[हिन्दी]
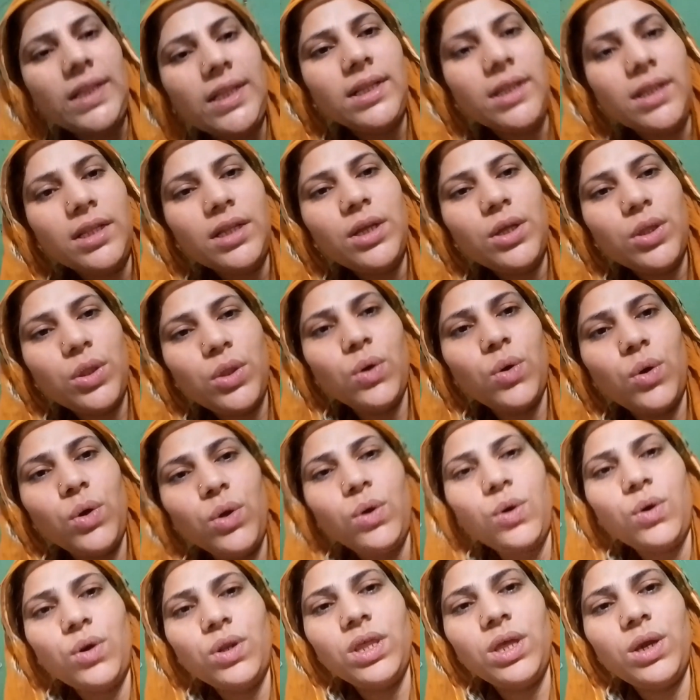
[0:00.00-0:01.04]
कोई और देख
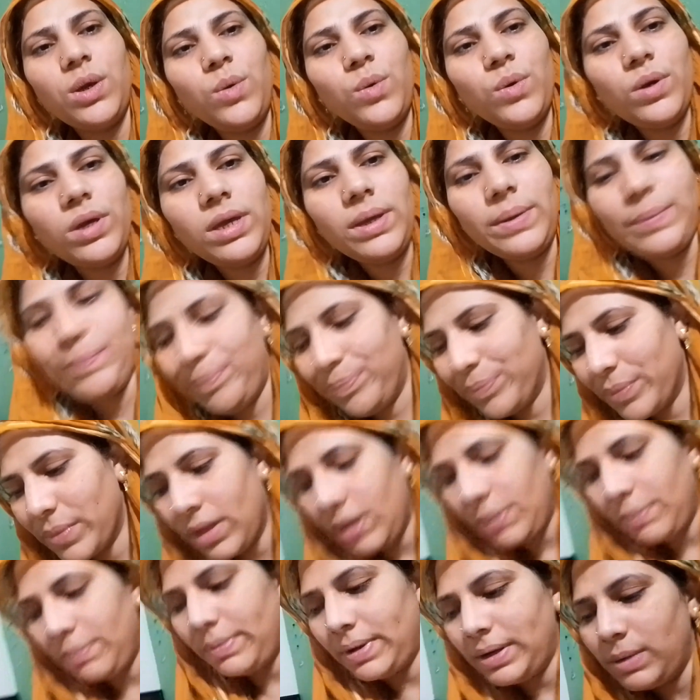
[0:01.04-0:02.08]
लूँगी बट मुझे
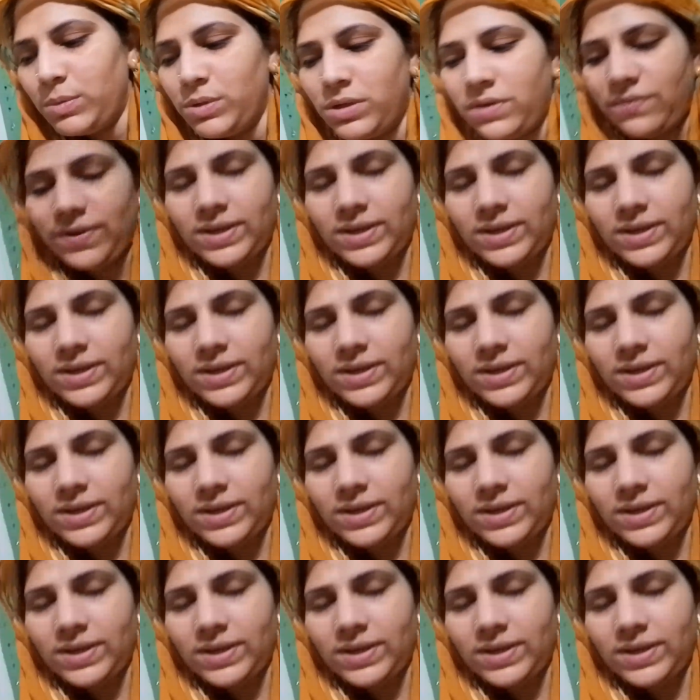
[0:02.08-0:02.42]
वैसे तो बहुत